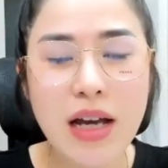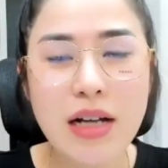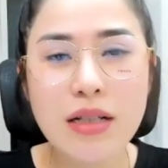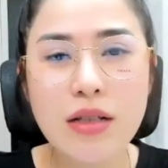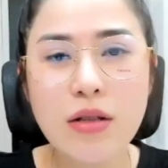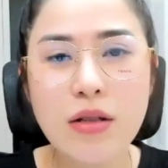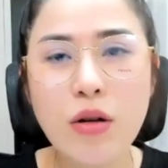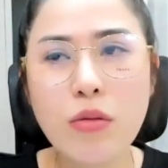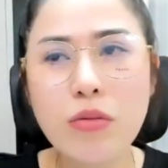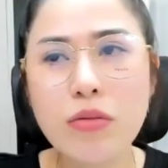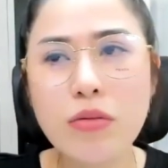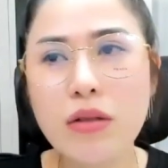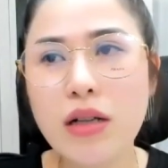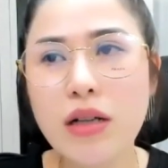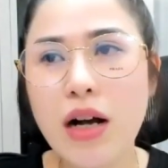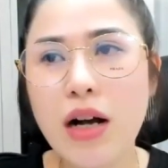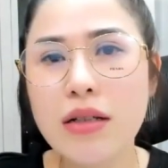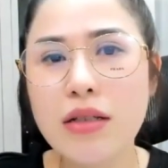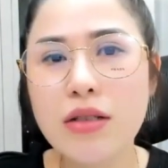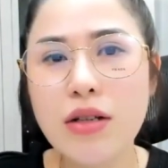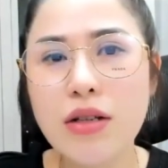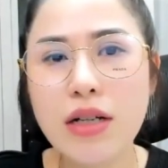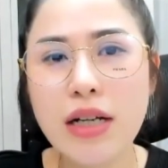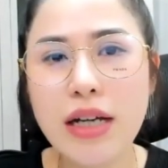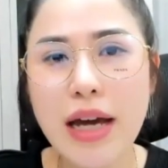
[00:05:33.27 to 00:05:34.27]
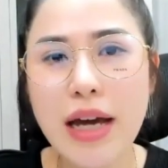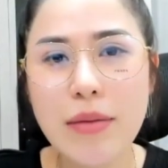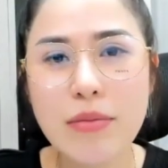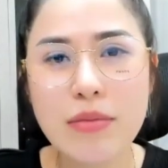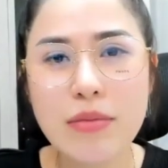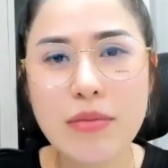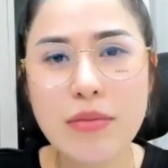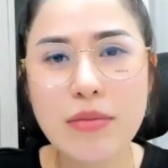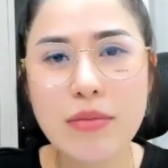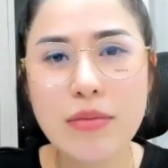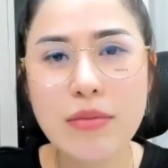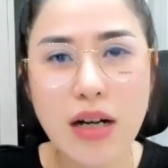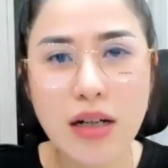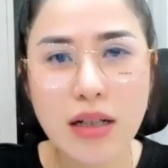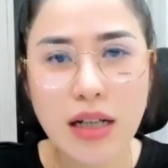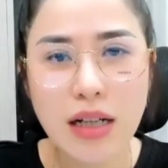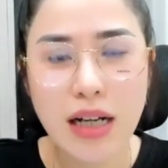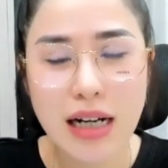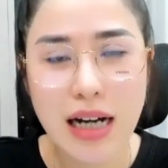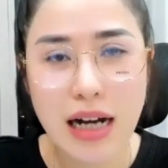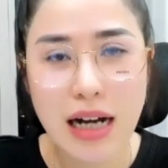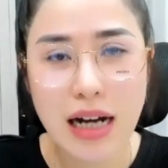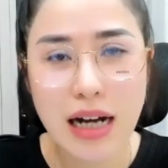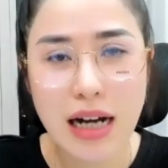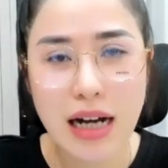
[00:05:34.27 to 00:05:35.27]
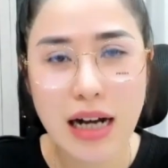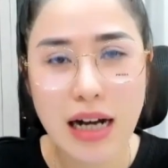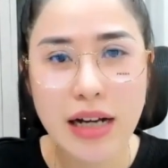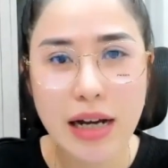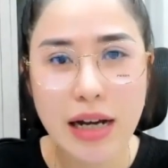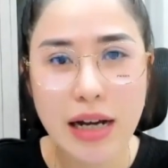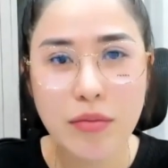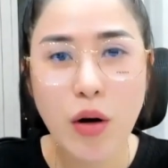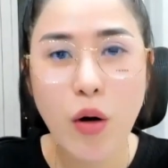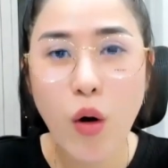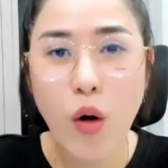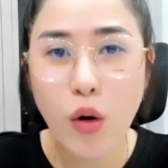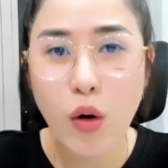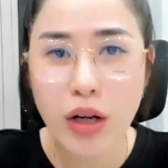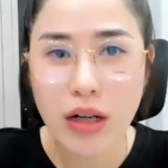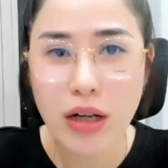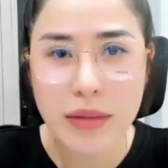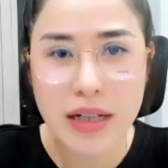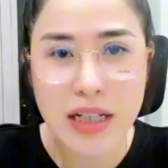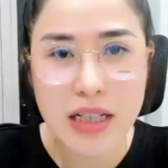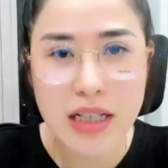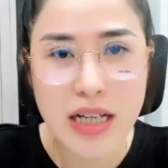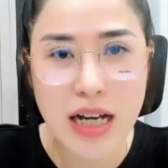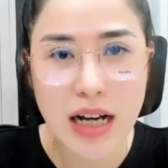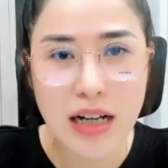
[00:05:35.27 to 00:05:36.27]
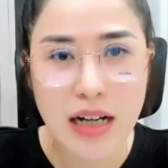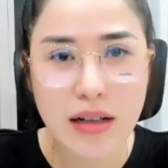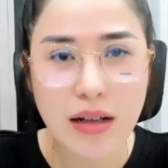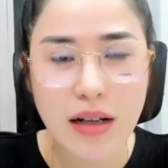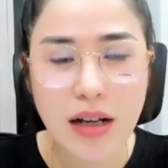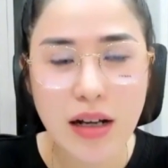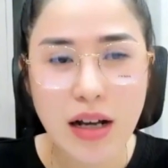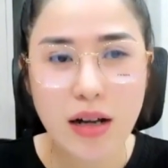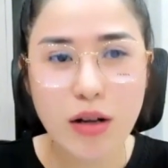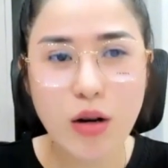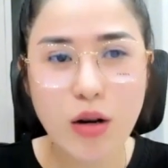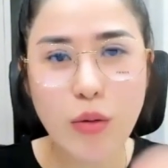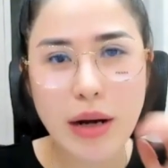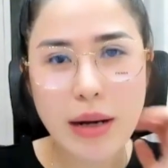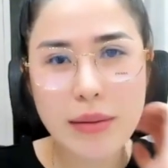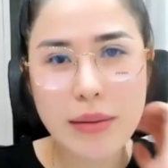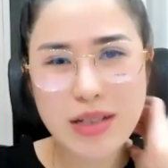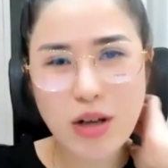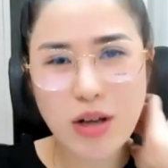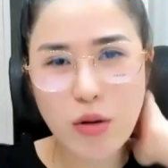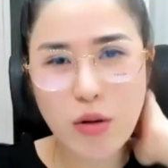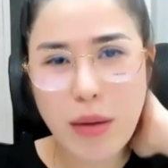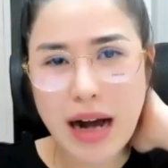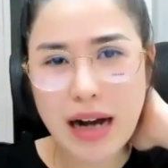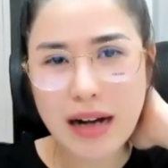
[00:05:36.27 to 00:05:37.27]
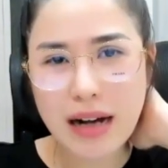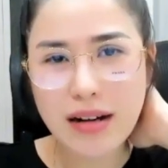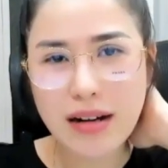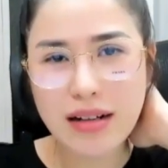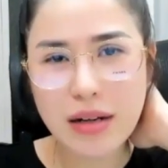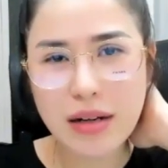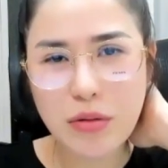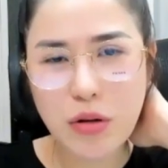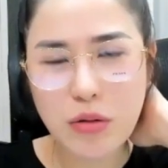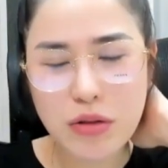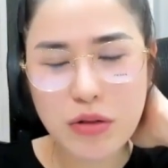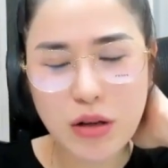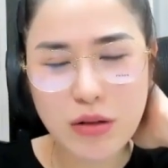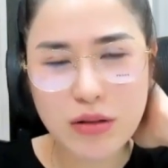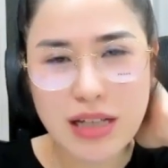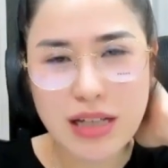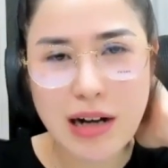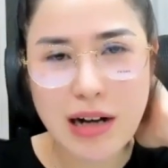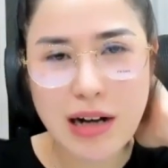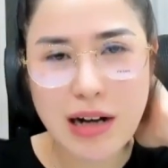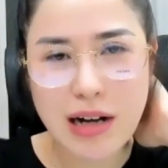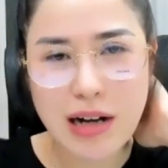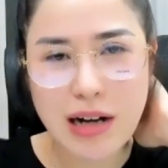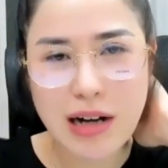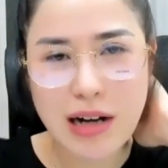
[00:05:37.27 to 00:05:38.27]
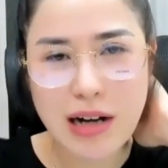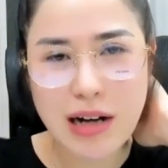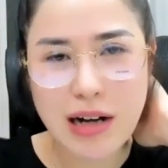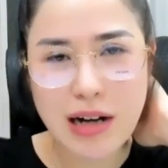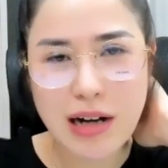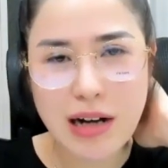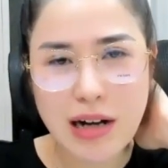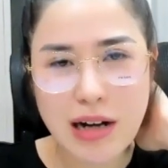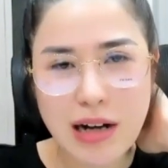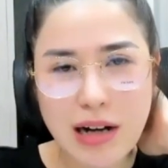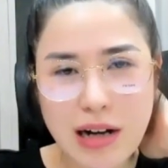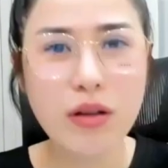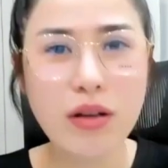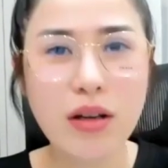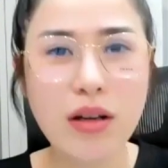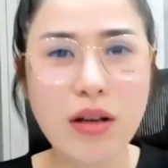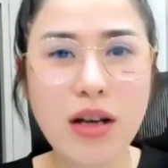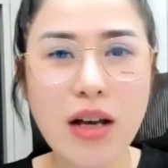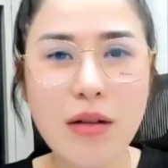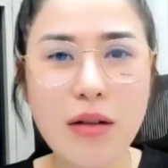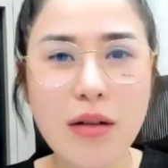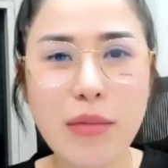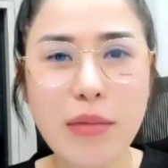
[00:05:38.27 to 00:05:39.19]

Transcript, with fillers: Lúc uh, trước khi em giảm cân ấy, là người em hôi lắm anh chị ạ. Lúc em sáu mươi ba cân em không hiểu sao người em rất hôi.